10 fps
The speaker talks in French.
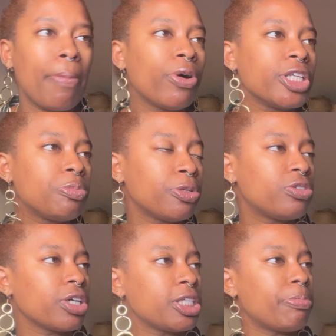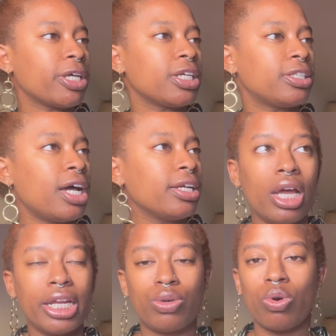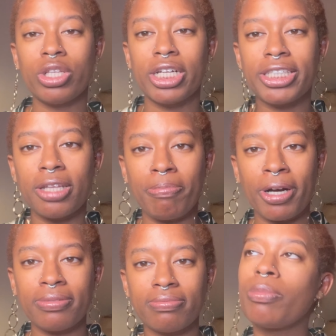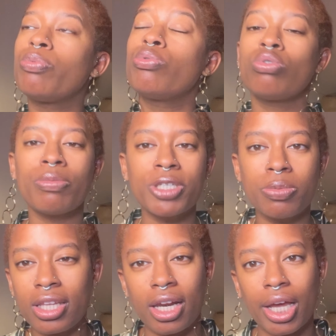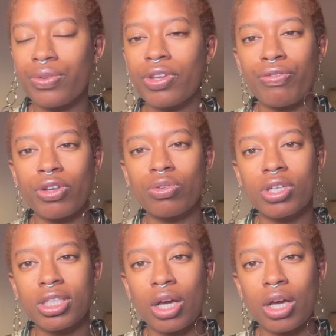ben on est sponsorisé par Santal, les couronnes elles tiennent pas. Pourquoi Miss Moon elle a réussi à faire tenir sa